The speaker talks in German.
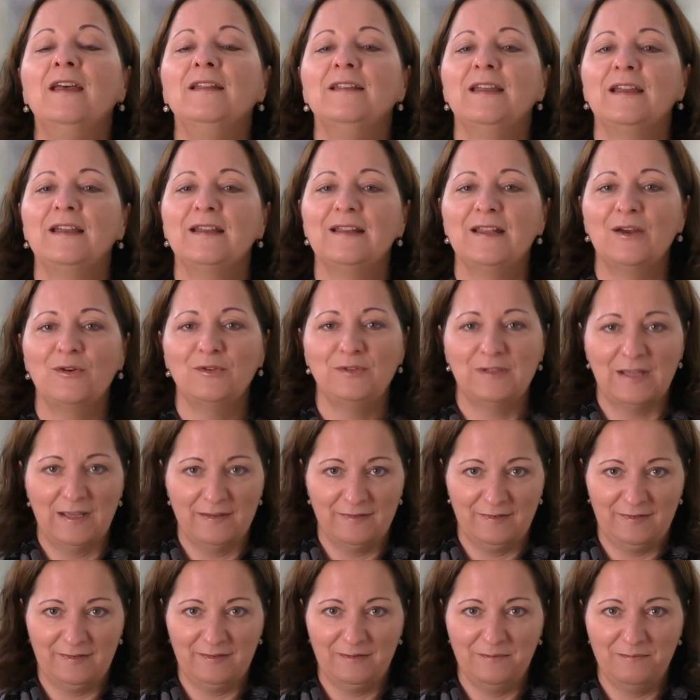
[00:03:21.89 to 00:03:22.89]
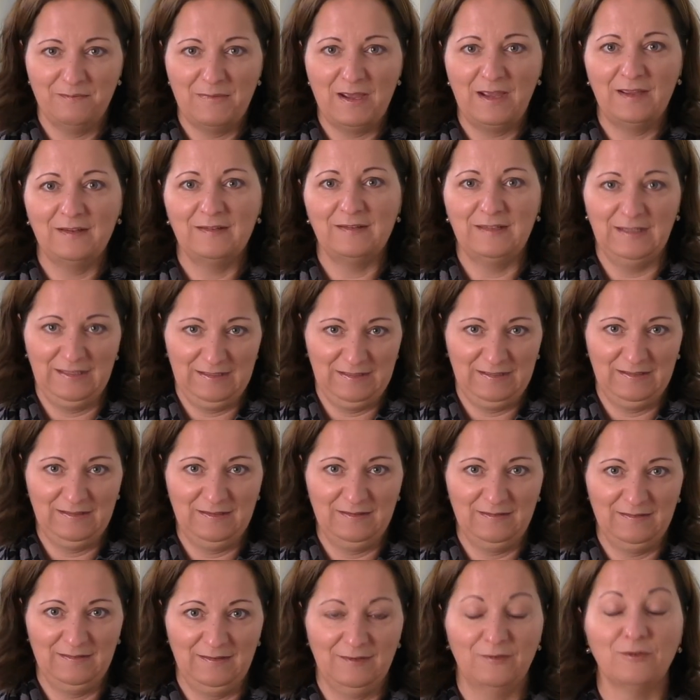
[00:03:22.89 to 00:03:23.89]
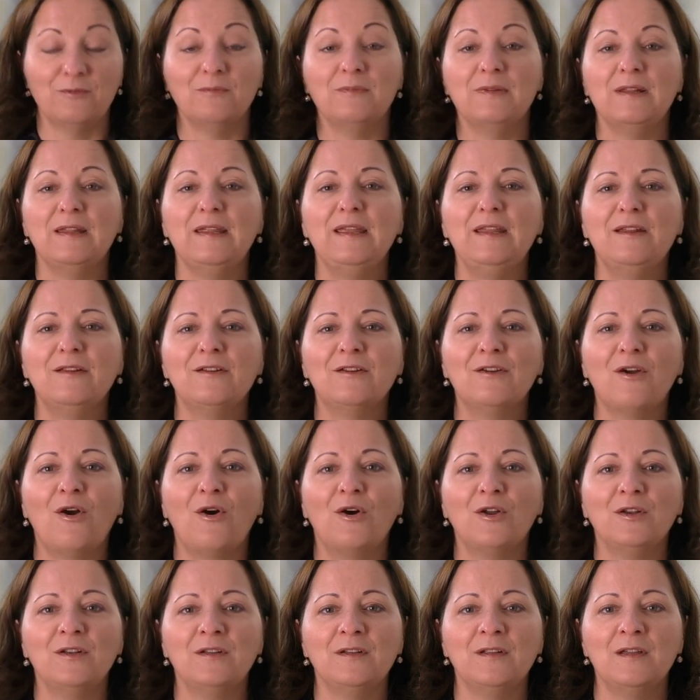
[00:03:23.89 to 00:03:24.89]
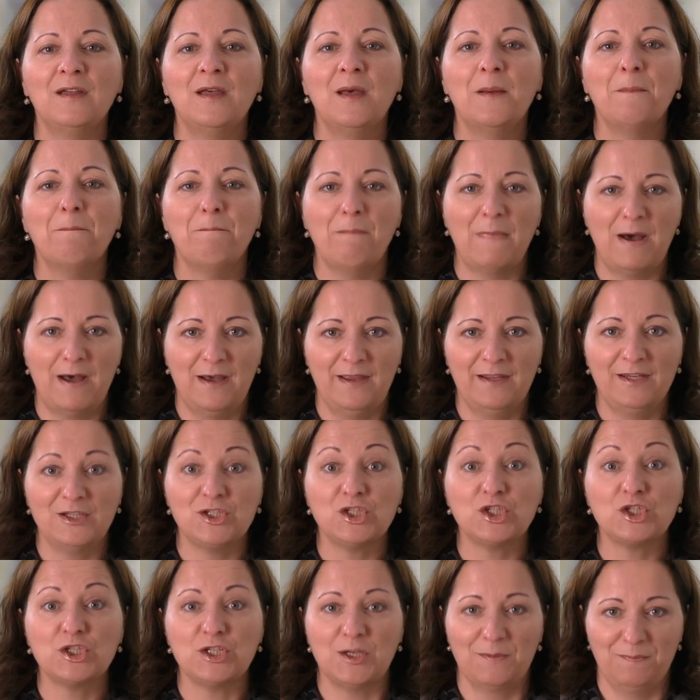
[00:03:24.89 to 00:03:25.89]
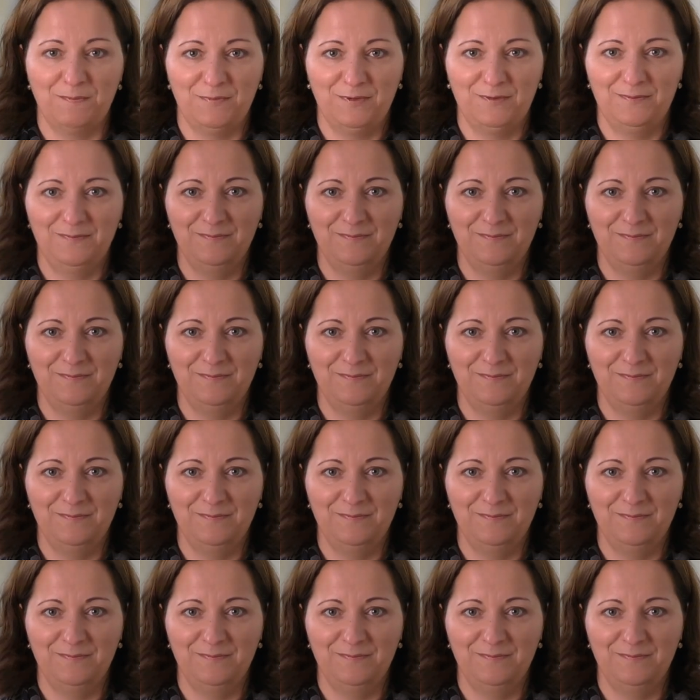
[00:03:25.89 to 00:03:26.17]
denn genau das macht dich zum Leader on My Ship.